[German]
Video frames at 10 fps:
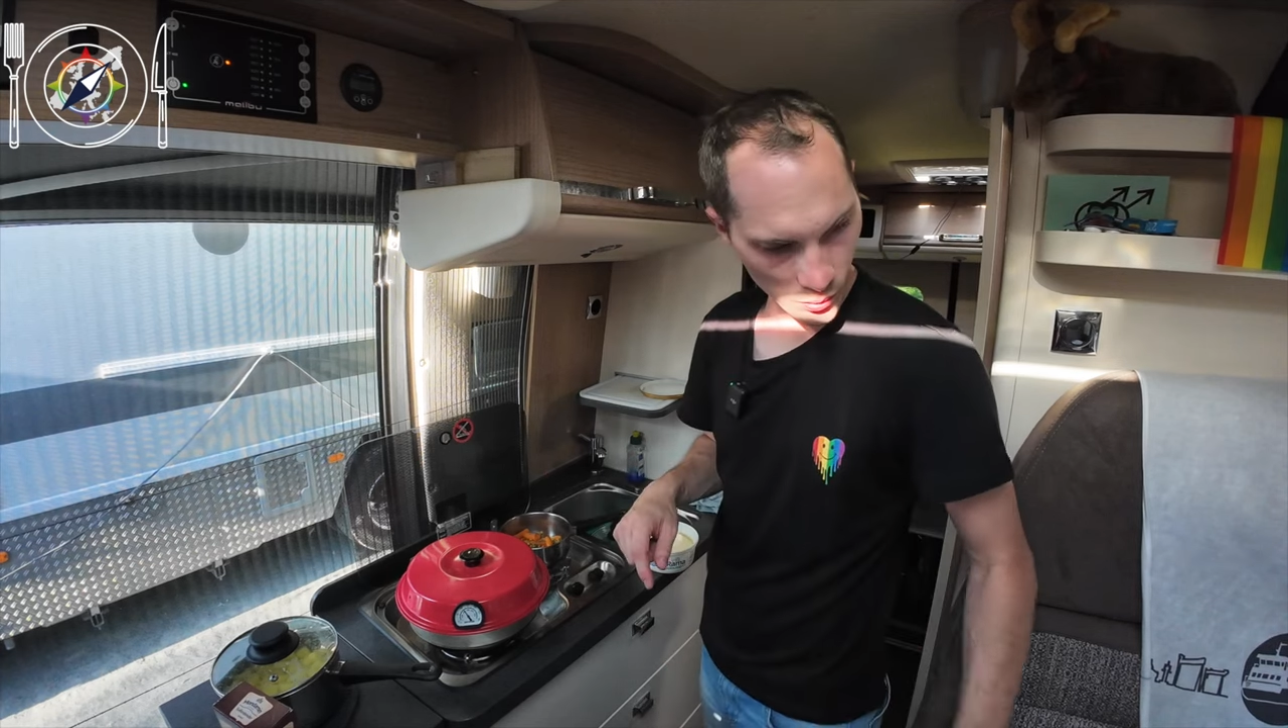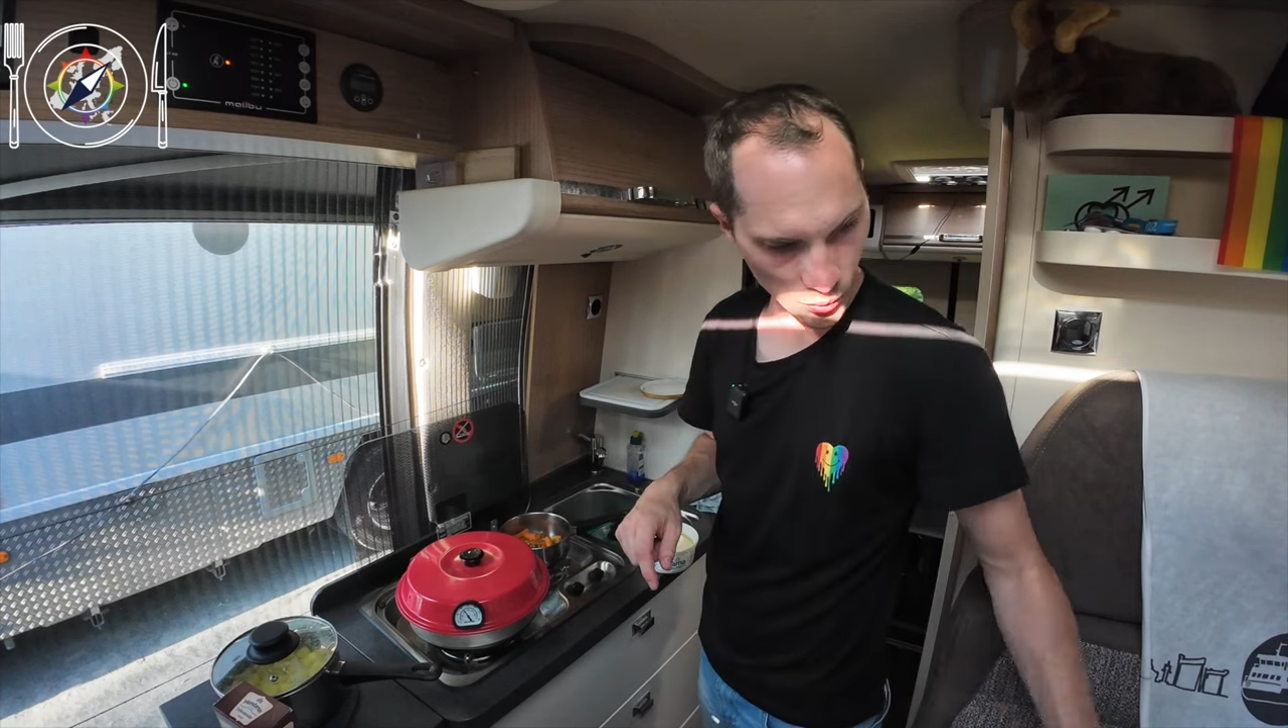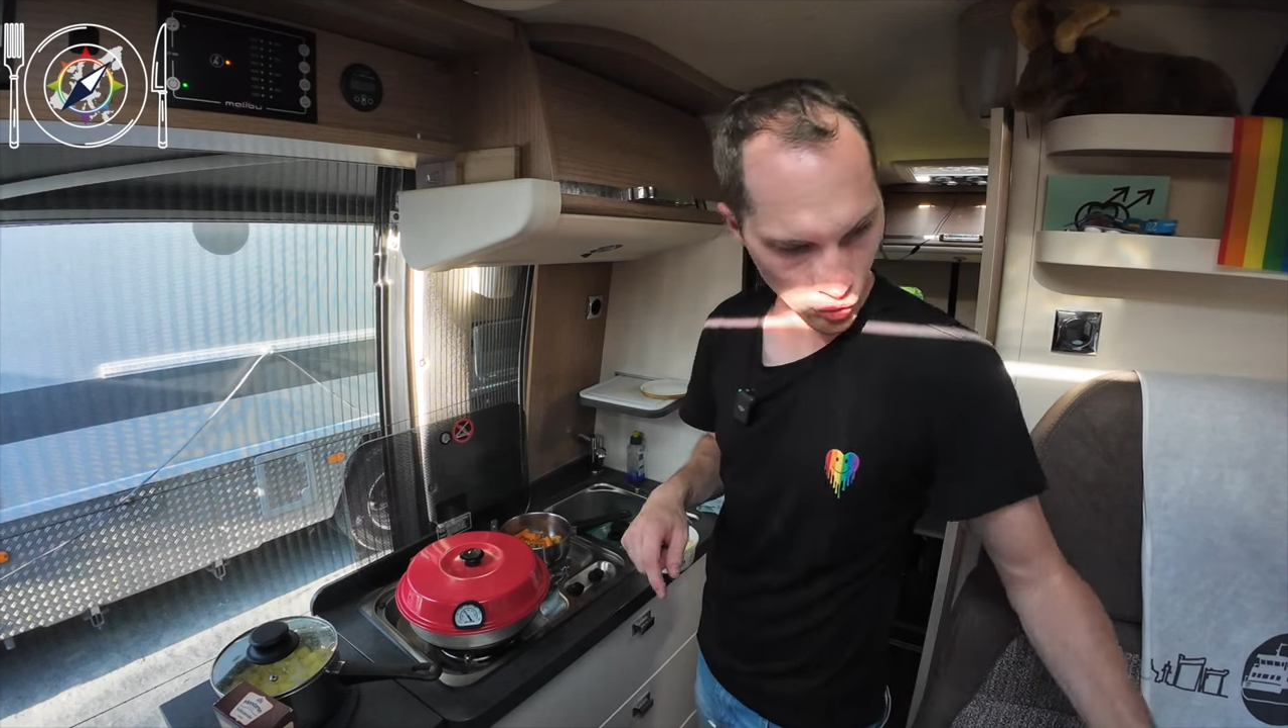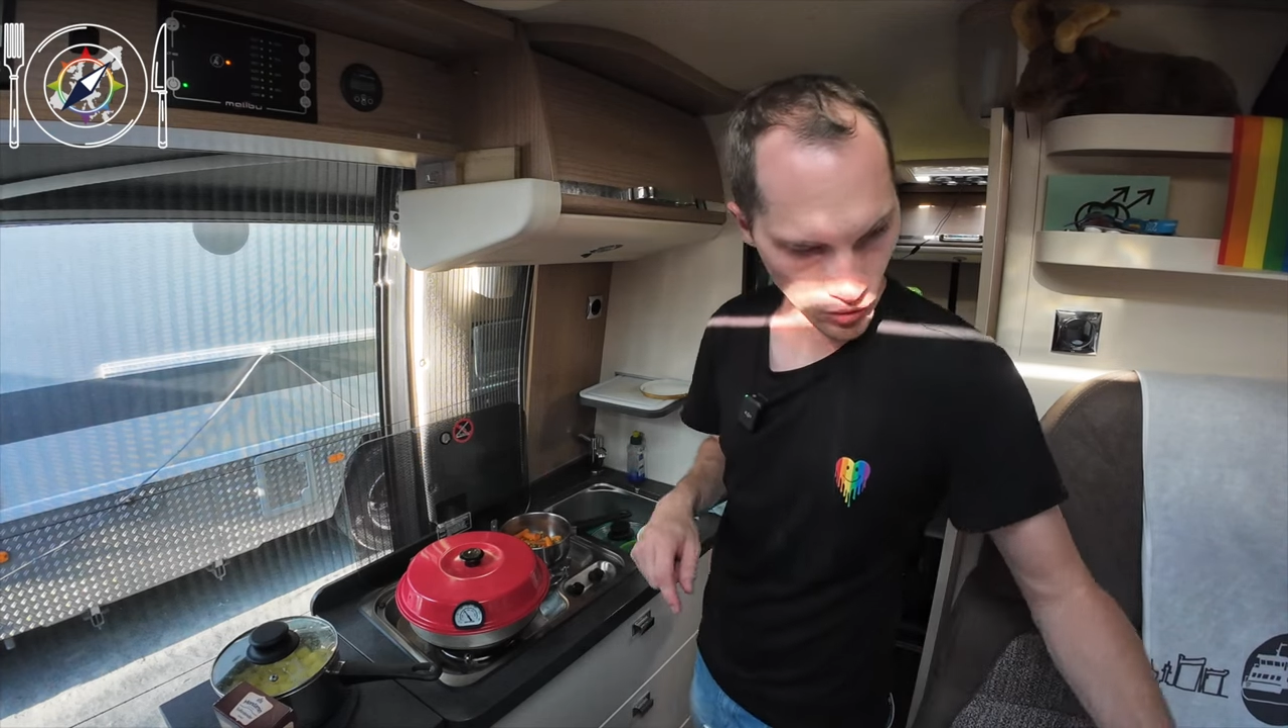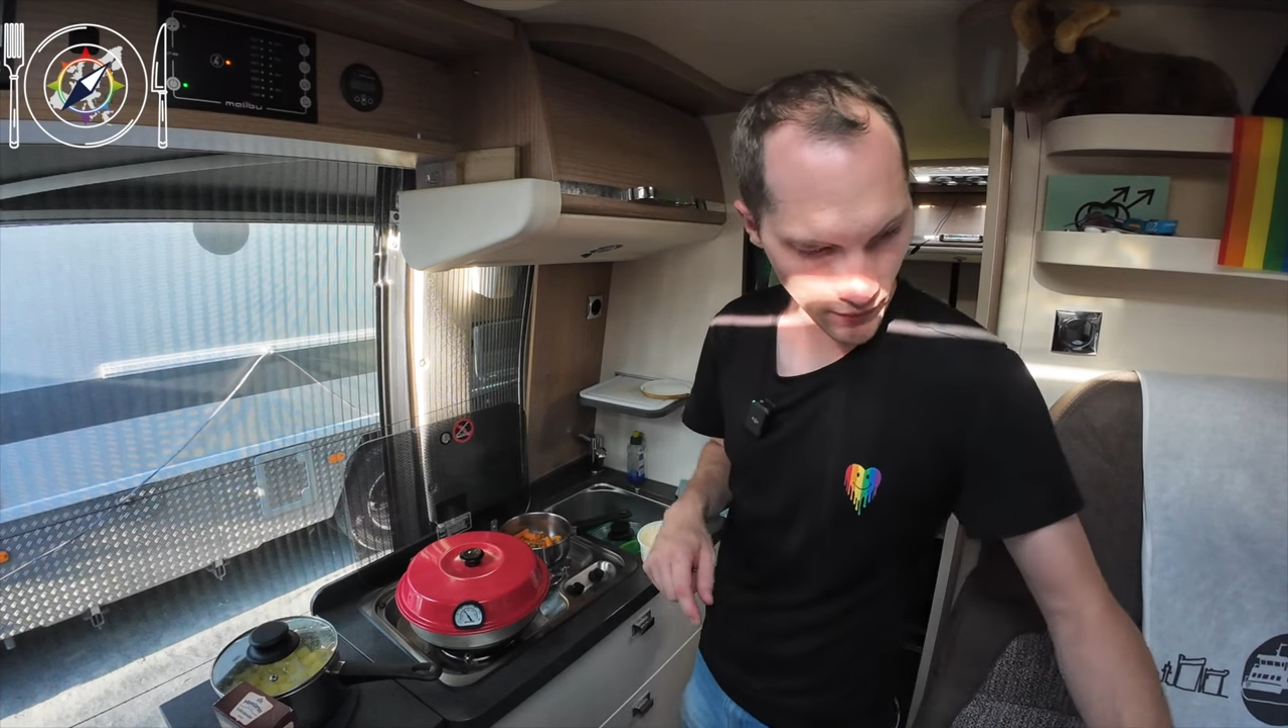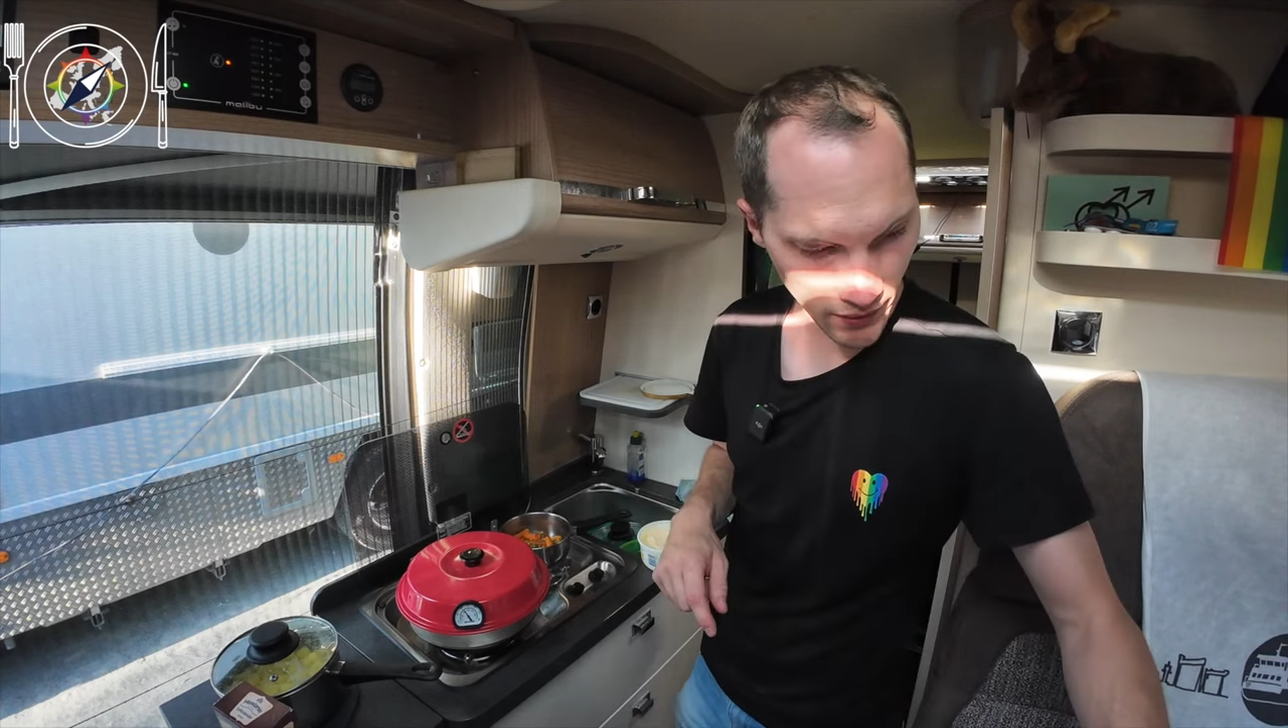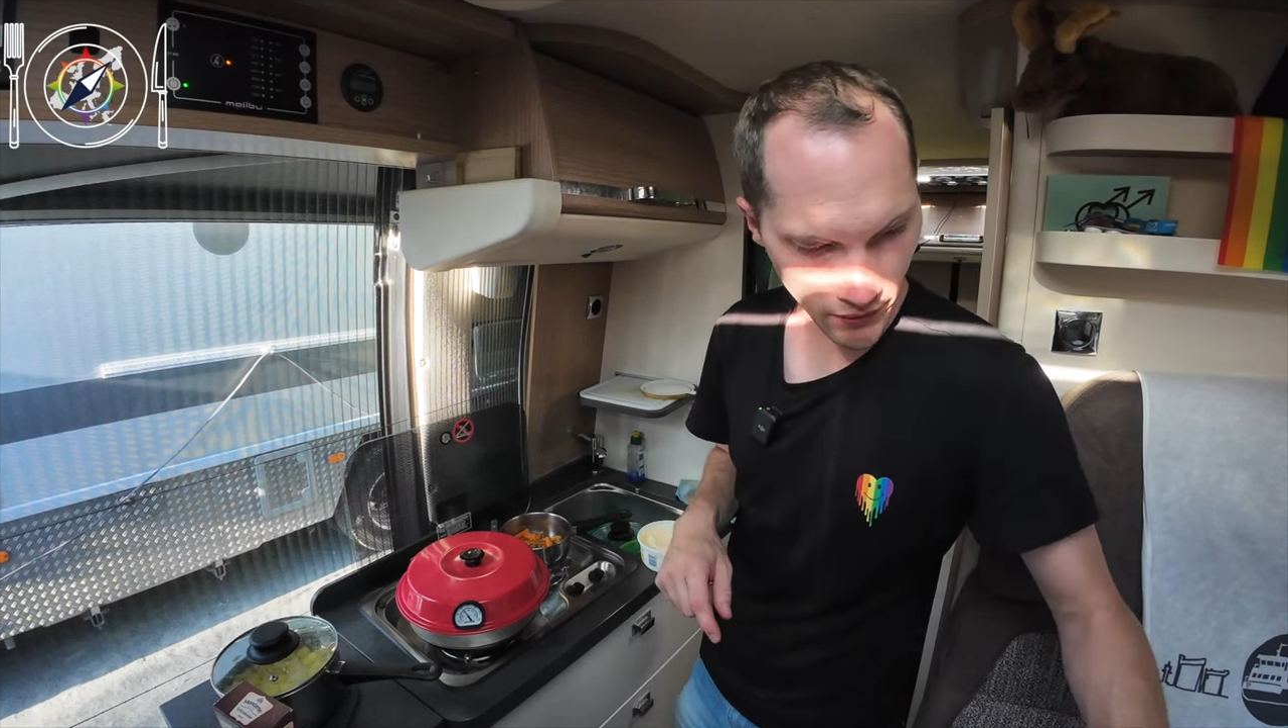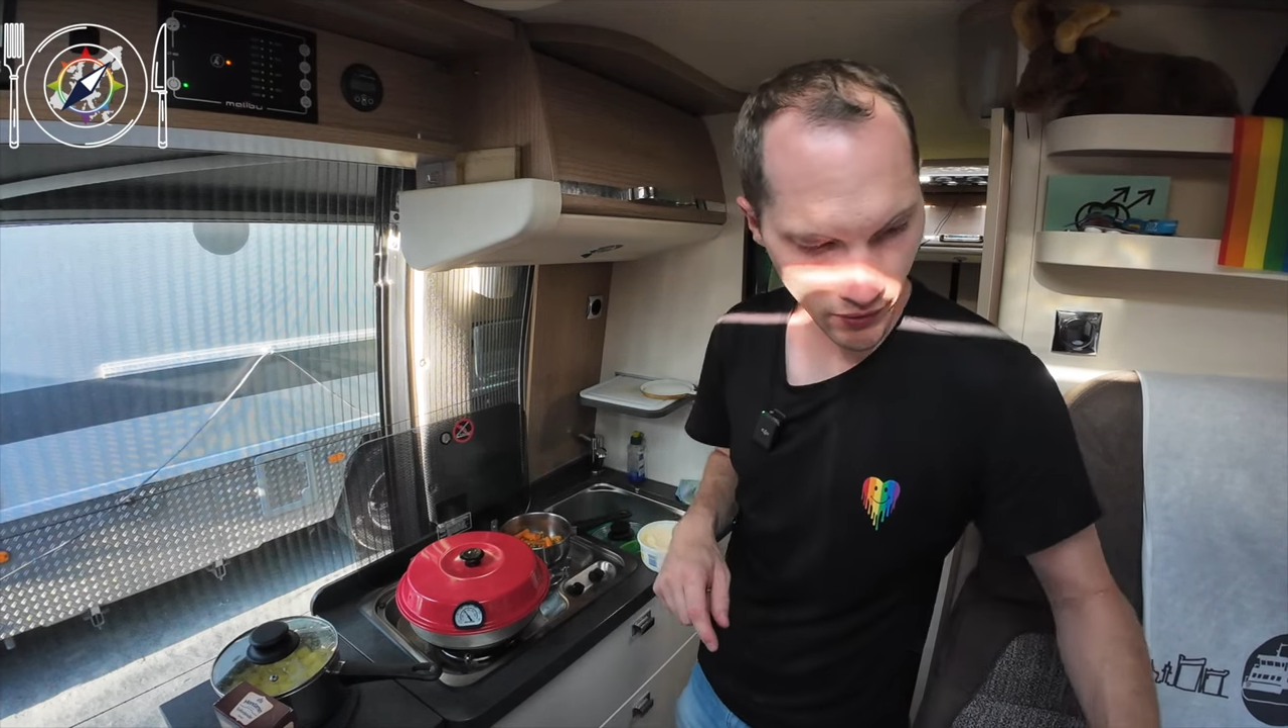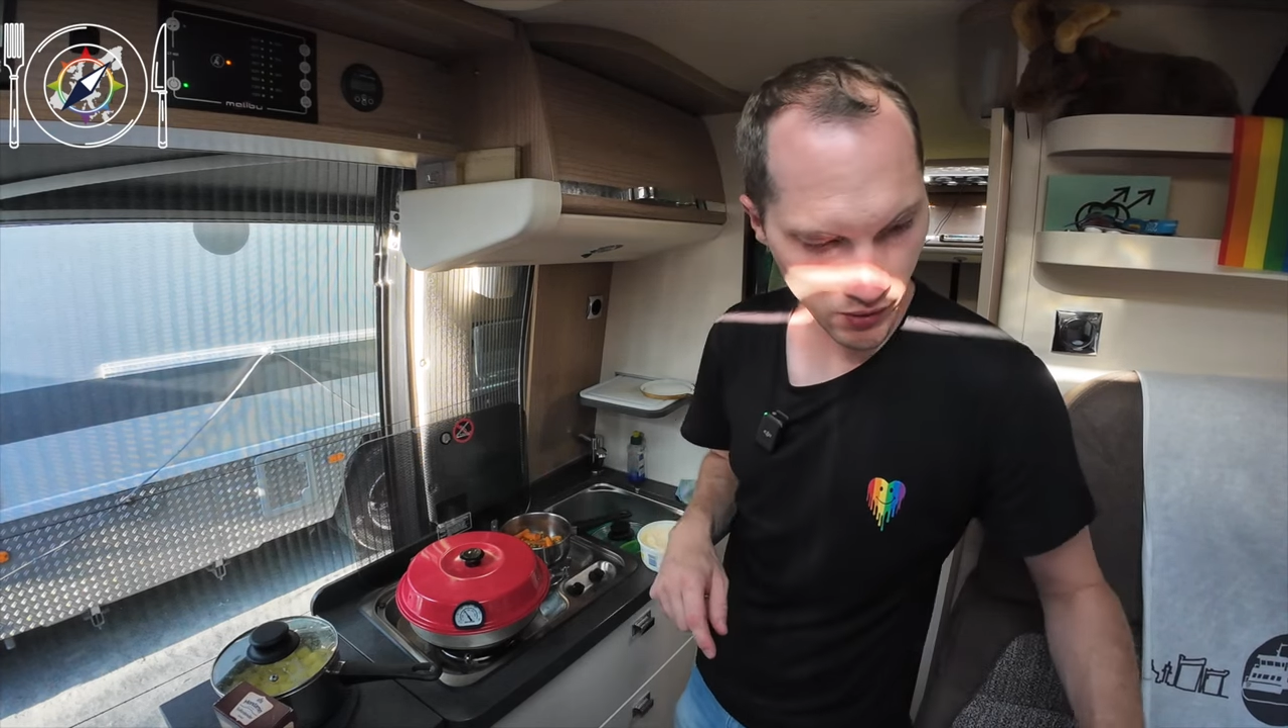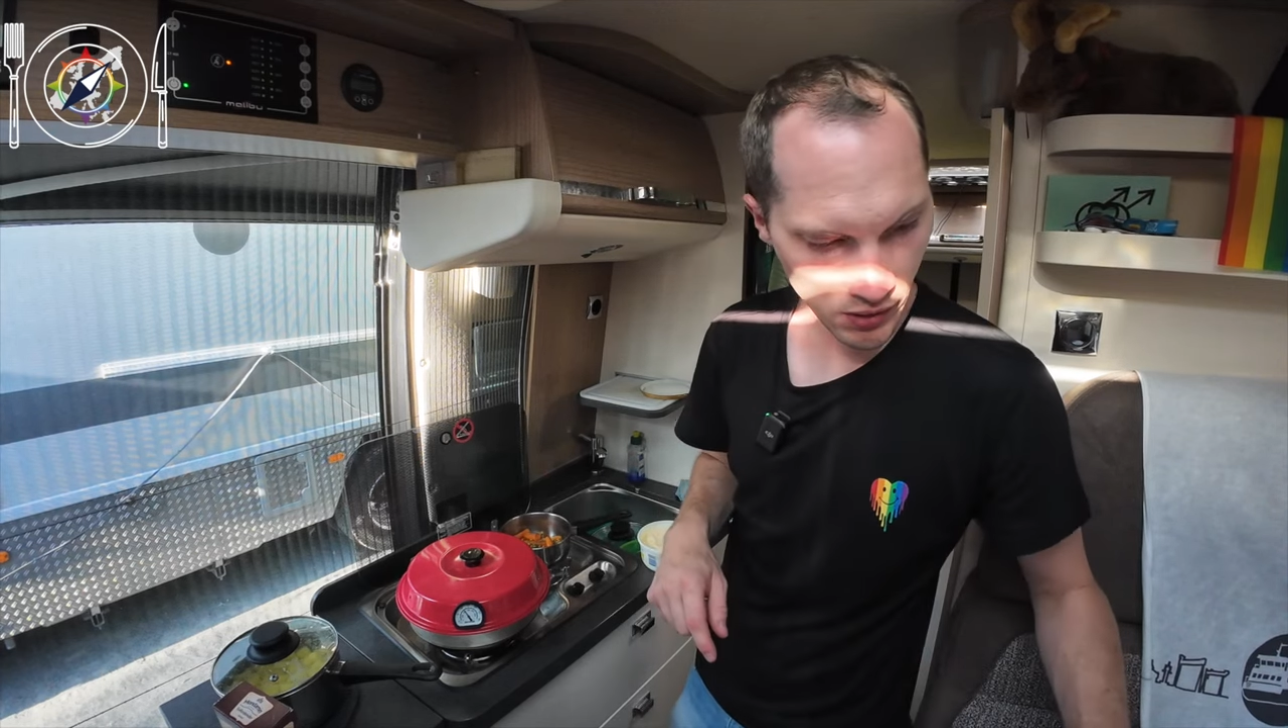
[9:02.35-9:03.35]

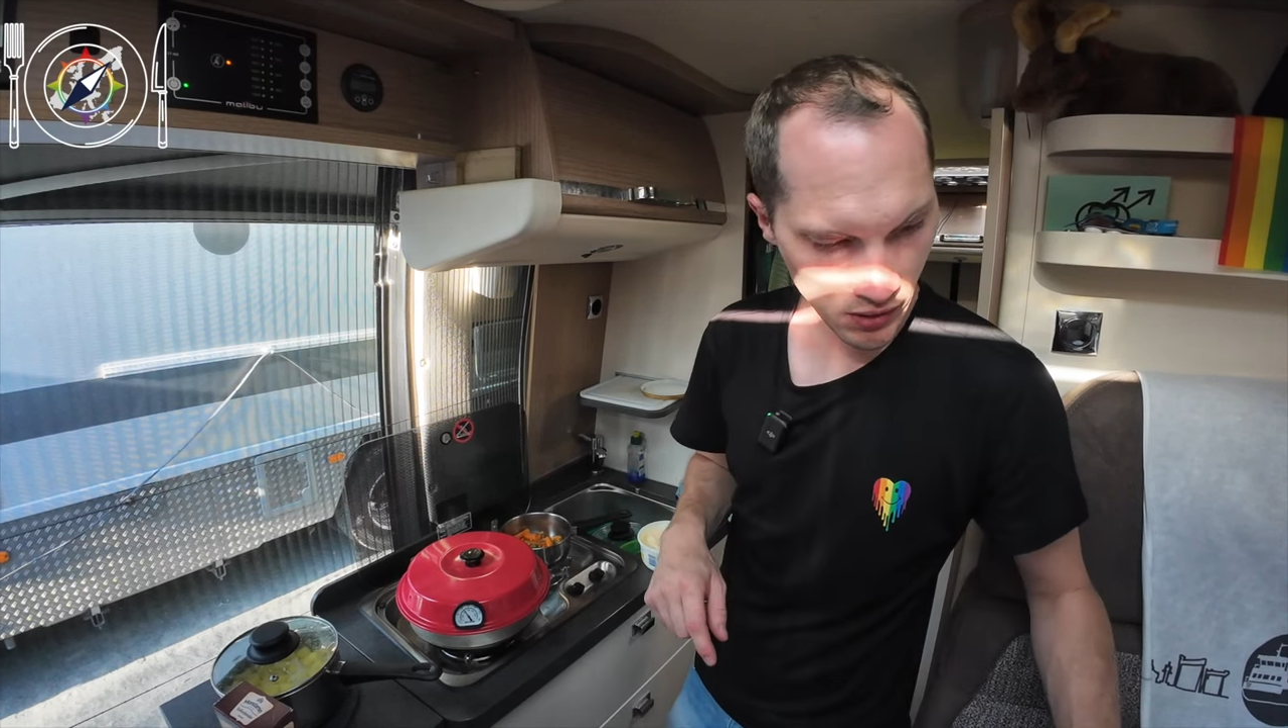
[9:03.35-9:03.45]
logischerweise.